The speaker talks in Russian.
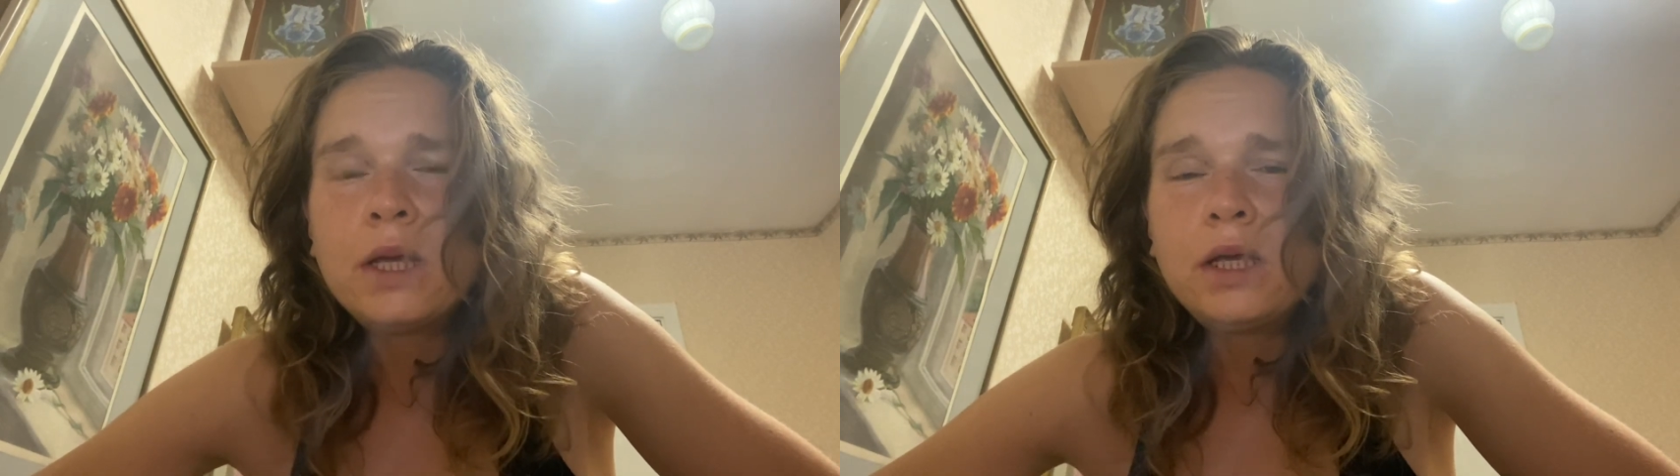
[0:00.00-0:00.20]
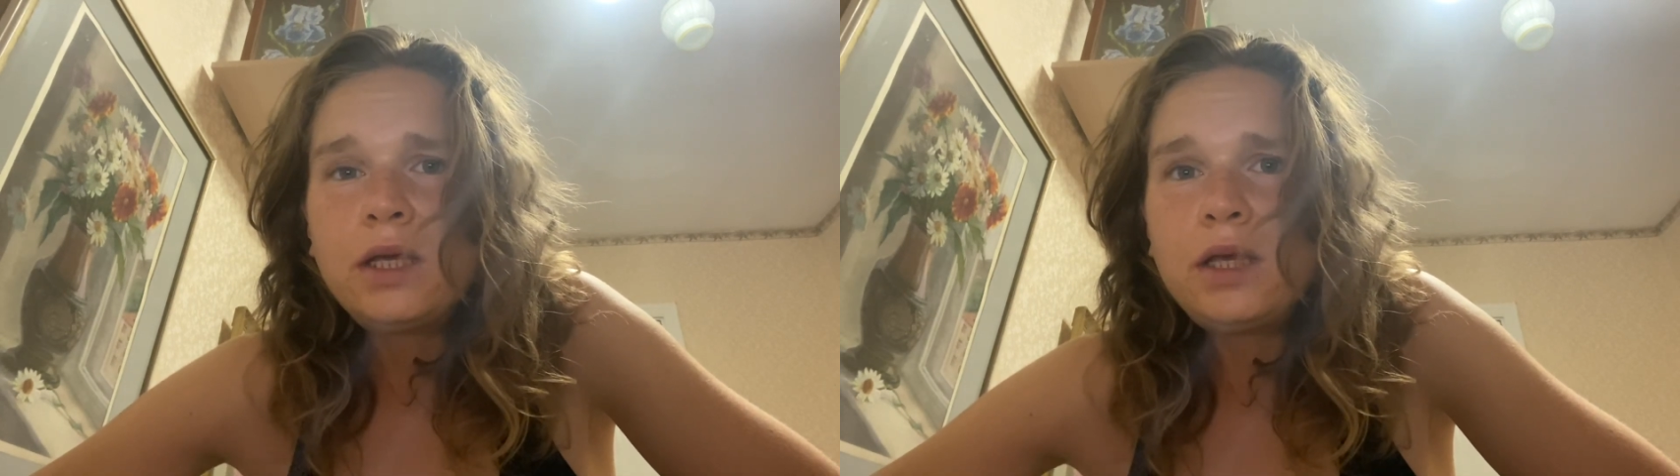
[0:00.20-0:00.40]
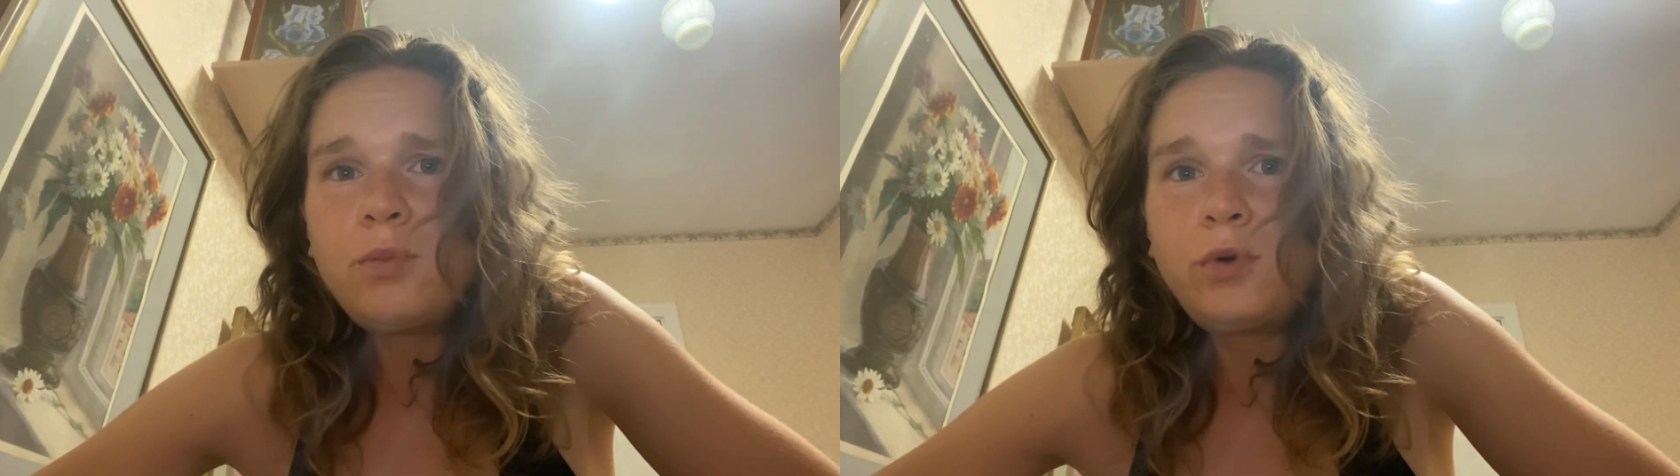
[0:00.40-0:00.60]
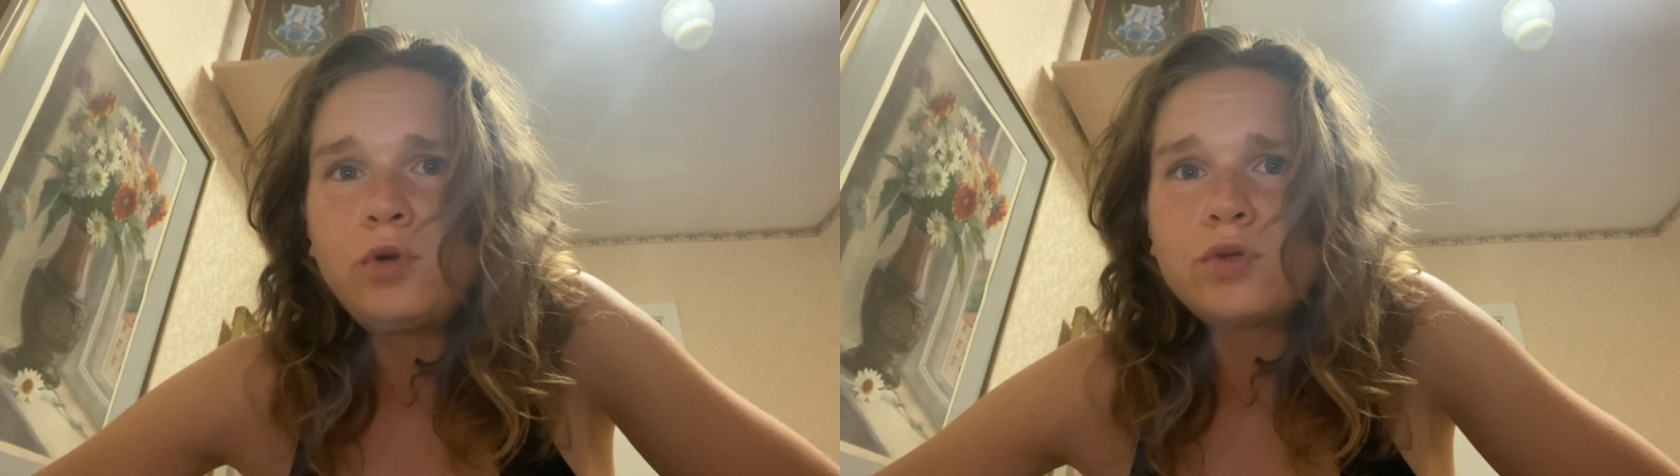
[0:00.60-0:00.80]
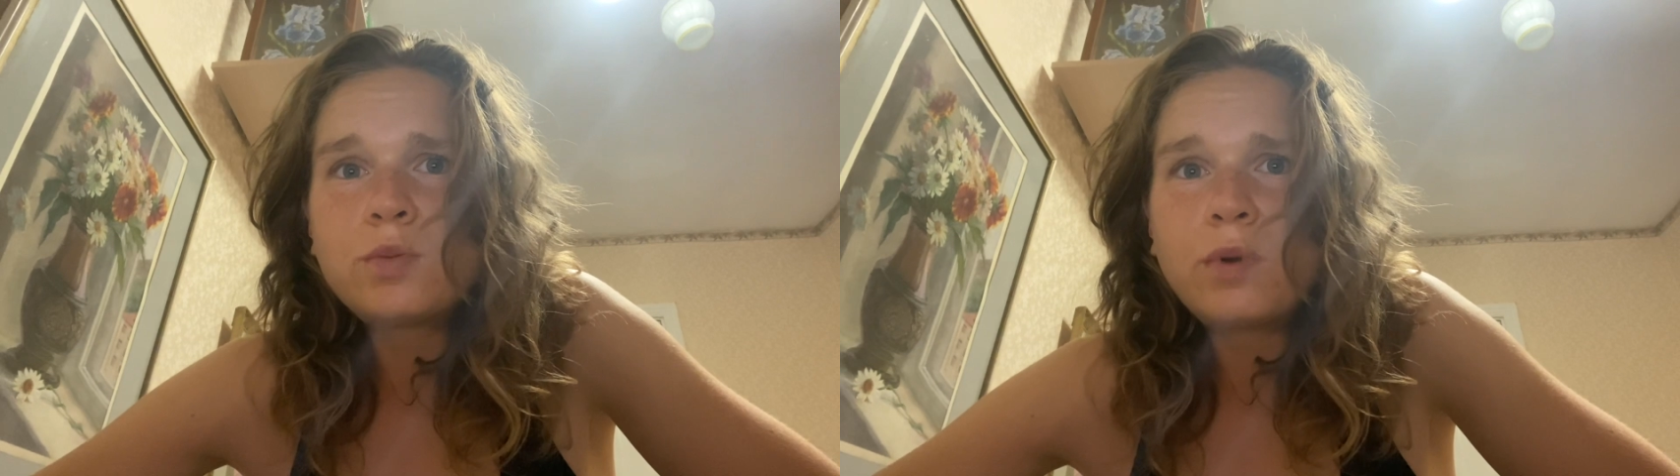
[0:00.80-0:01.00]
И
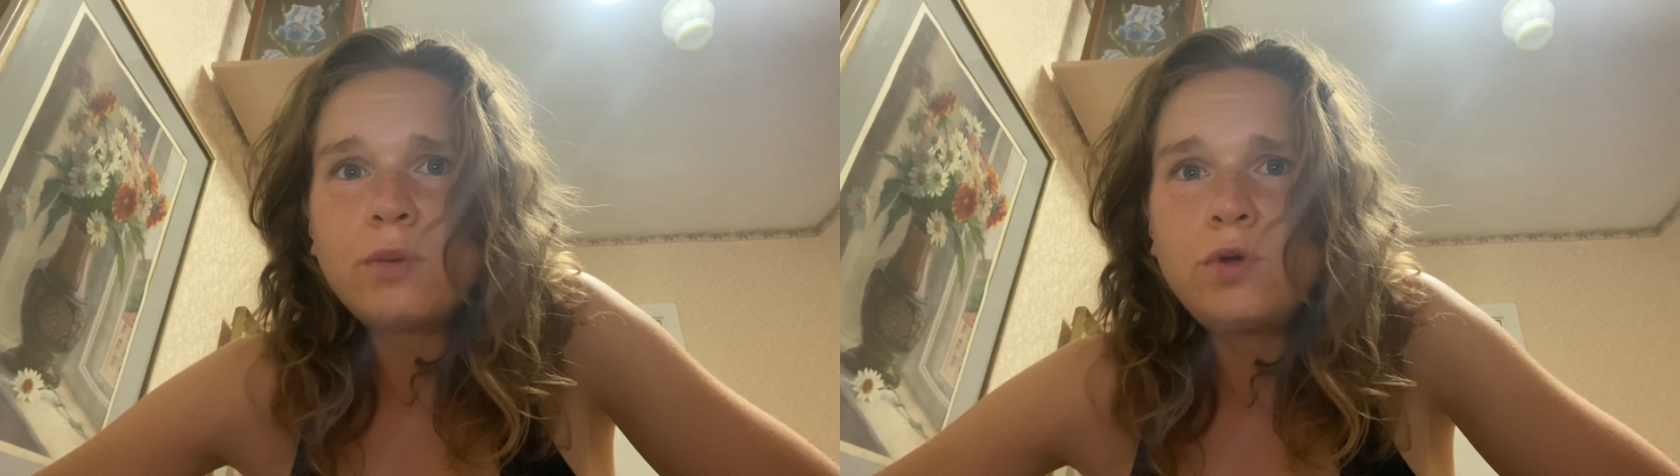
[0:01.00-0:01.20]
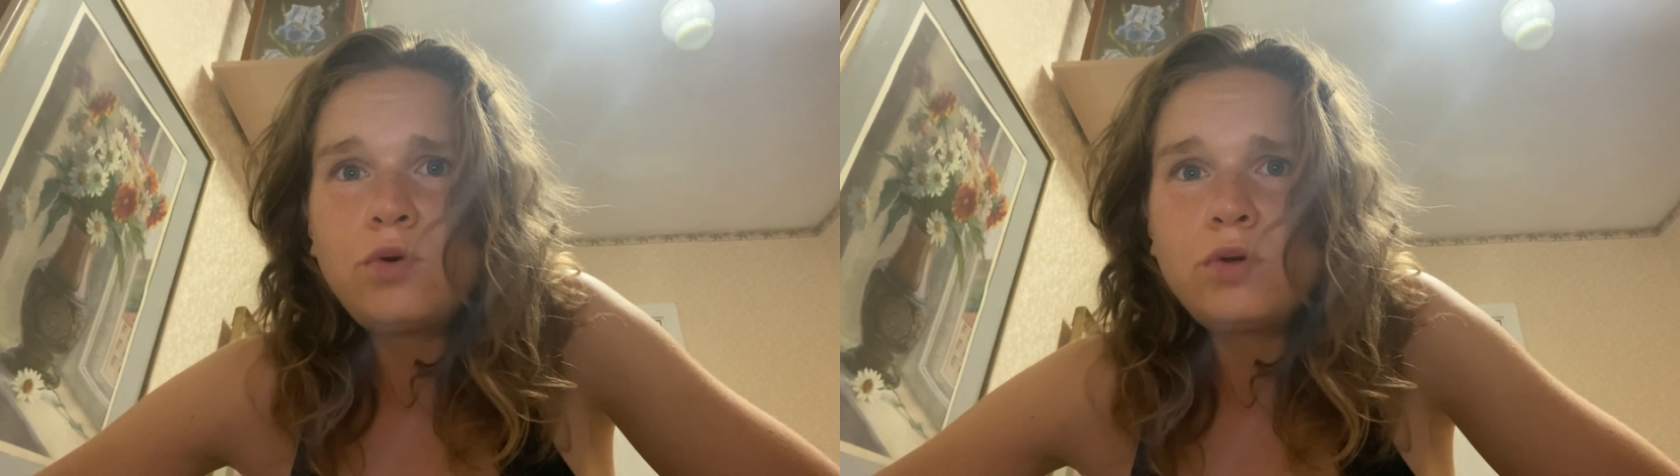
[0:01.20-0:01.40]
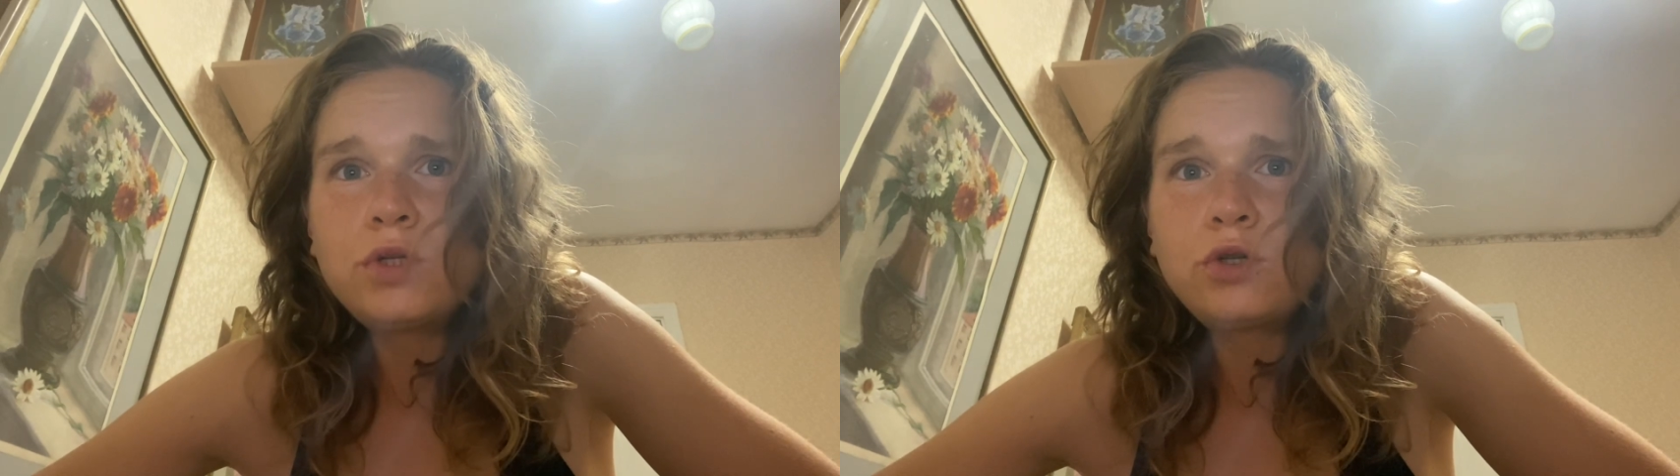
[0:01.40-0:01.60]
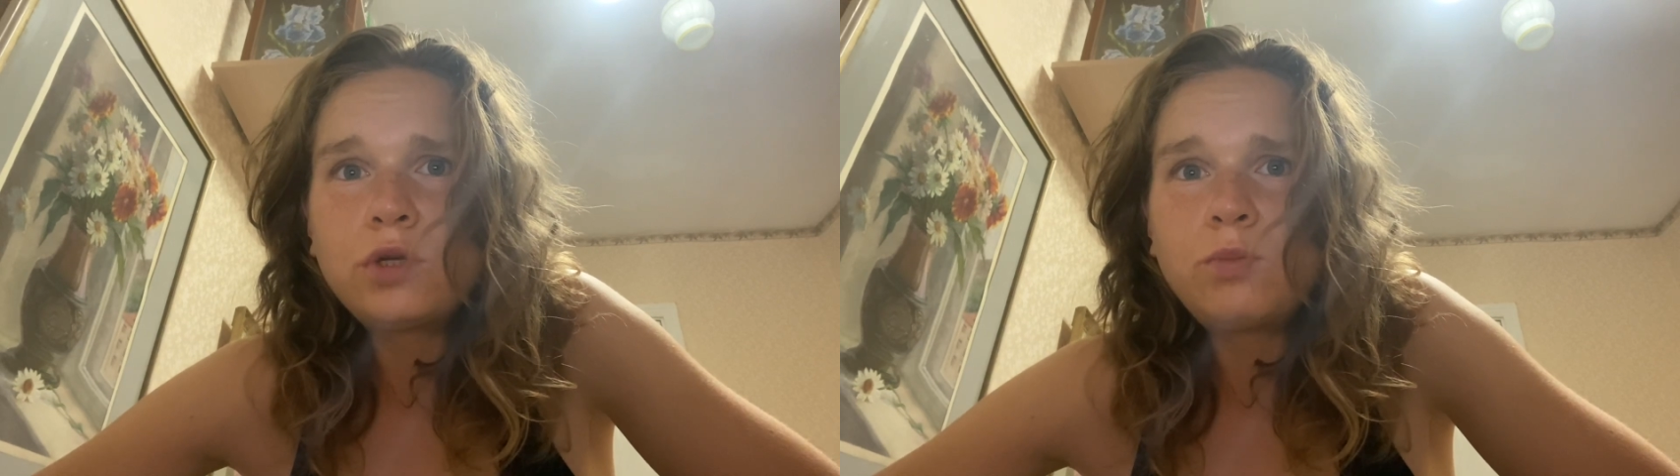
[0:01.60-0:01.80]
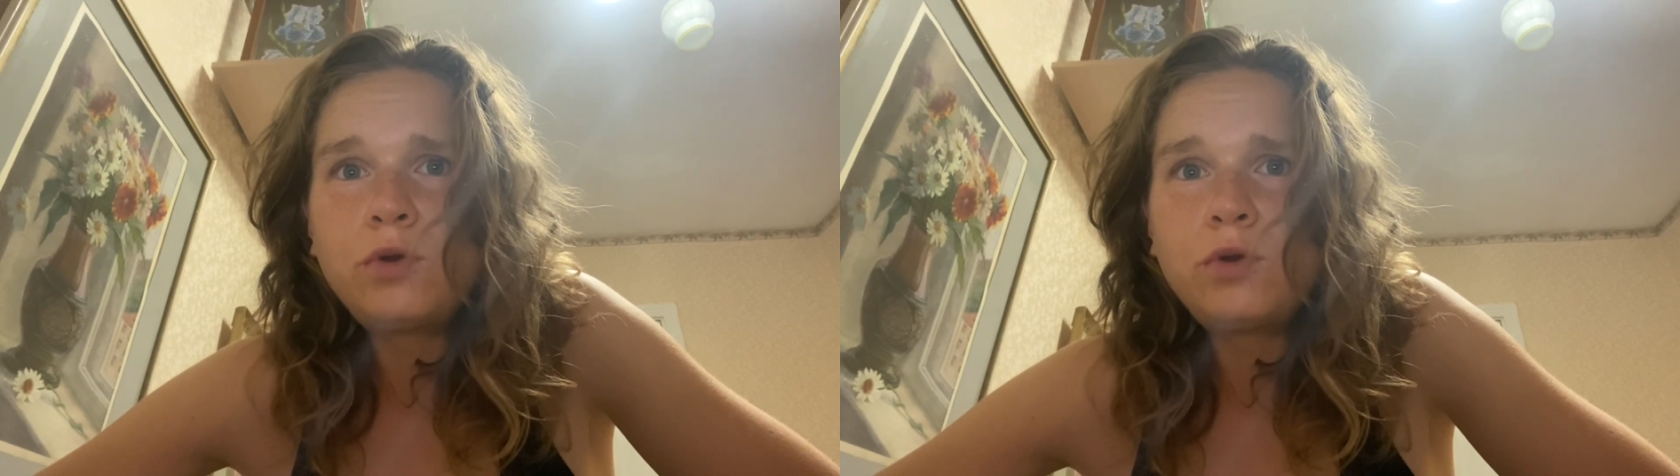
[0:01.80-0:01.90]
плюс пробиотики,